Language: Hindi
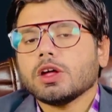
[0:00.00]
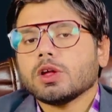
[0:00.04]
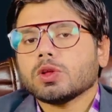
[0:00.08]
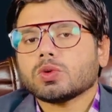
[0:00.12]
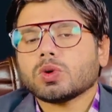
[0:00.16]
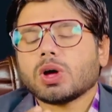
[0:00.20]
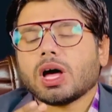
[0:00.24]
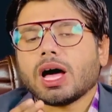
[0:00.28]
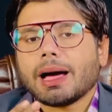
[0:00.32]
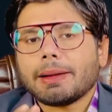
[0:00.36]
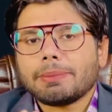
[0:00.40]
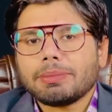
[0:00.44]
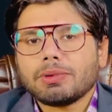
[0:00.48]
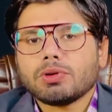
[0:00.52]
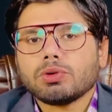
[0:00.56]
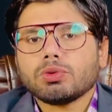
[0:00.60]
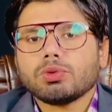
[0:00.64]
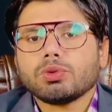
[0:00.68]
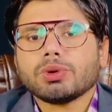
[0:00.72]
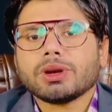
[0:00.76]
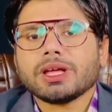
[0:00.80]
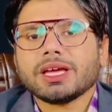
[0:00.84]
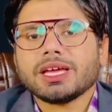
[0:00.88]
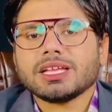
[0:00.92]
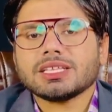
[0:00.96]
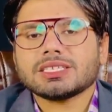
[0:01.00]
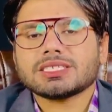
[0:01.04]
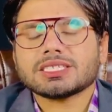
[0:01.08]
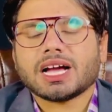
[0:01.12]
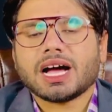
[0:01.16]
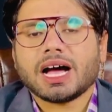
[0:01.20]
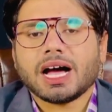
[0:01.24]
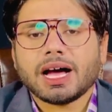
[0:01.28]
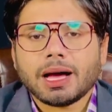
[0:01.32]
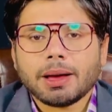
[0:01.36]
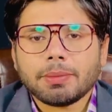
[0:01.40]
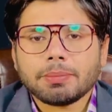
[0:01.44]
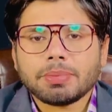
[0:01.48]
तो आप लोगों ने
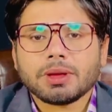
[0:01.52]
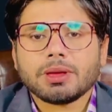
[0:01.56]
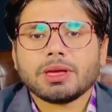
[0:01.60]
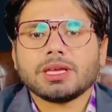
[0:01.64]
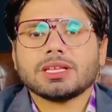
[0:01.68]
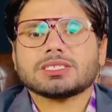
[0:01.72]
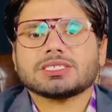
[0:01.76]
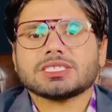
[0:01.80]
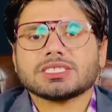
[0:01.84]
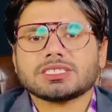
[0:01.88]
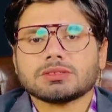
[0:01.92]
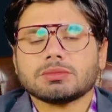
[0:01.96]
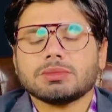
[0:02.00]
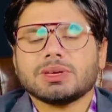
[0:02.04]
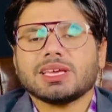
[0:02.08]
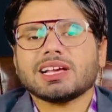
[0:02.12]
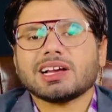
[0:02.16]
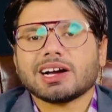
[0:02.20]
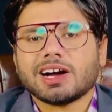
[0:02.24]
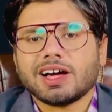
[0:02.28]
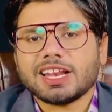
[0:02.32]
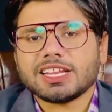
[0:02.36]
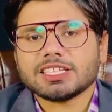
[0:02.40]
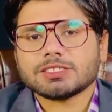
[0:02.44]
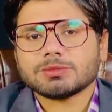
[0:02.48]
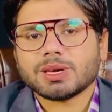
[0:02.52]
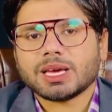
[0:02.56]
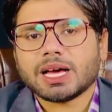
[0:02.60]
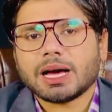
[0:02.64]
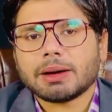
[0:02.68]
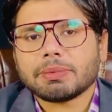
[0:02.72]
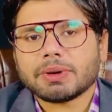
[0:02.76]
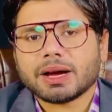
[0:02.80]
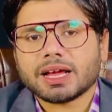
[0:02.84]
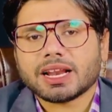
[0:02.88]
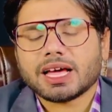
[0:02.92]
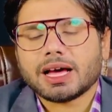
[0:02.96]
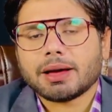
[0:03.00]
जहां भी जिस भी कॉलेज में
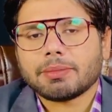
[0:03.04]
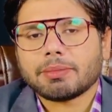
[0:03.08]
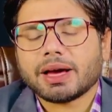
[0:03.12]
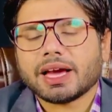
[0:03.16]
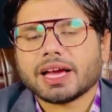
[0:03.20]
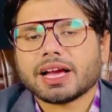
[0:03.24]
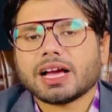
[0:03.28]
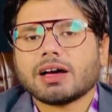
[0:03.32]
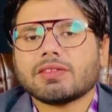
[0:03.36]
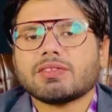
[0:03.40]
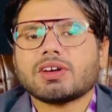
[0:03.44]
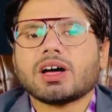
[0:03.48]
आपका नाम आएगा